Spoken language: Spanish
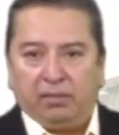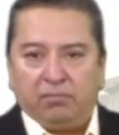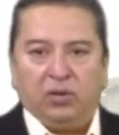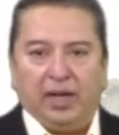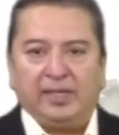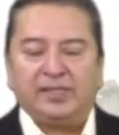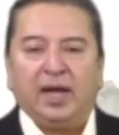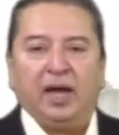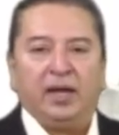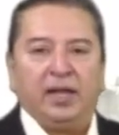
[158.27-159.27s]
las
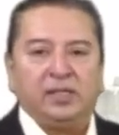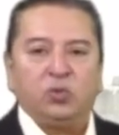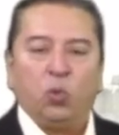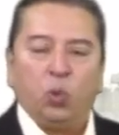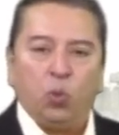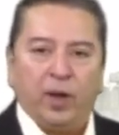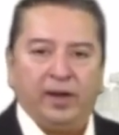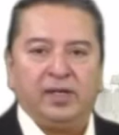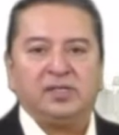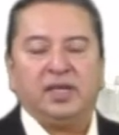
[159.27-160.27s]
áreas
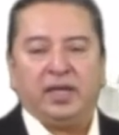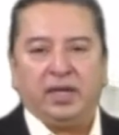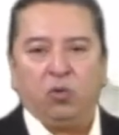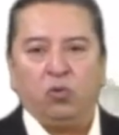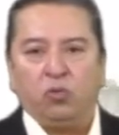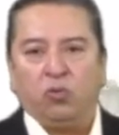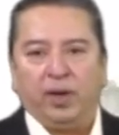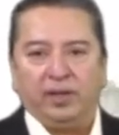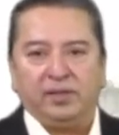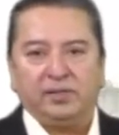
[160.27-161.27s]
urbanas y
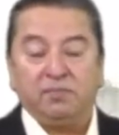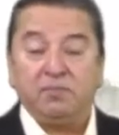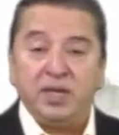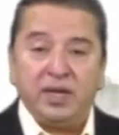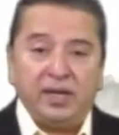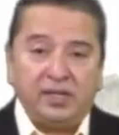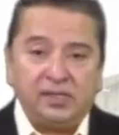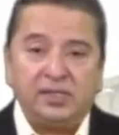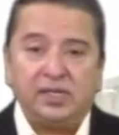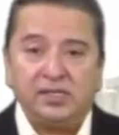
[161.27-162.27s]
conurbadas. Viene
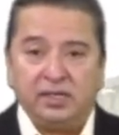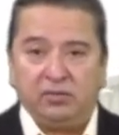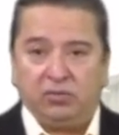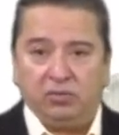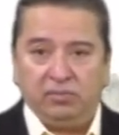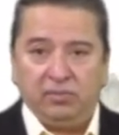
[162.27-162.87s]
desde el centro.